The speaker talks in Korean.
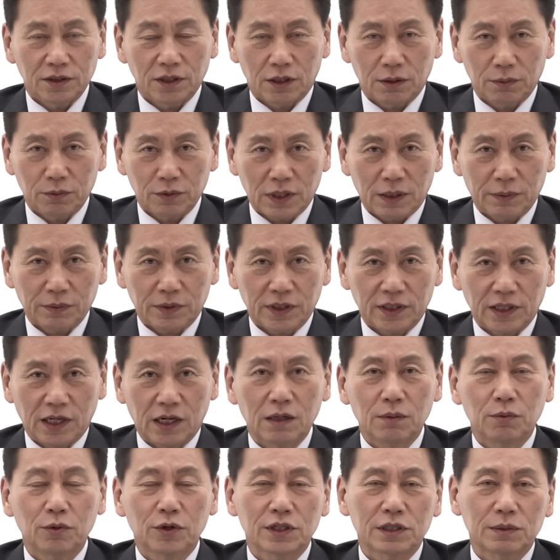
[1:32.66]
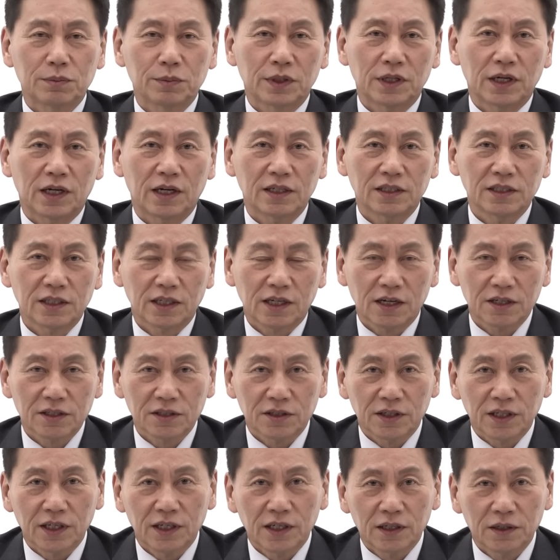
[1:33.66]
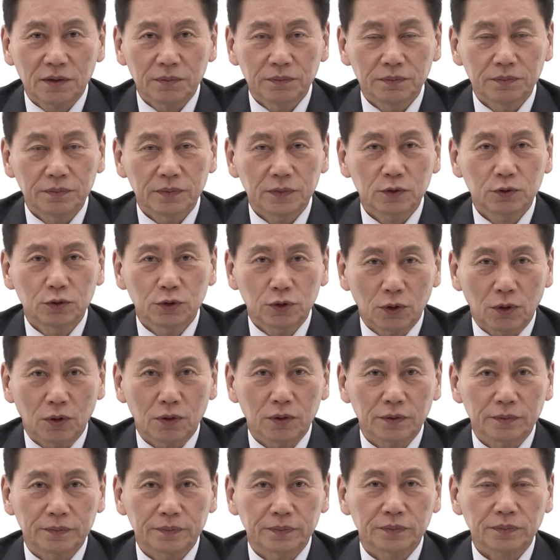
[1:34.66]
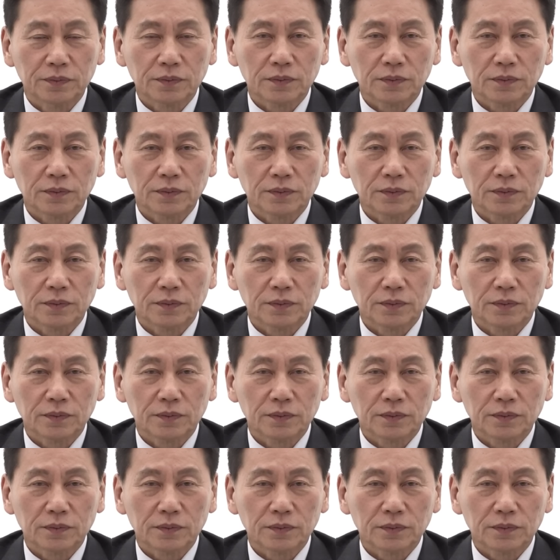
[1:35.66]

여러분과 함께 나눠보겠습니다. 시작하기 전에 구독,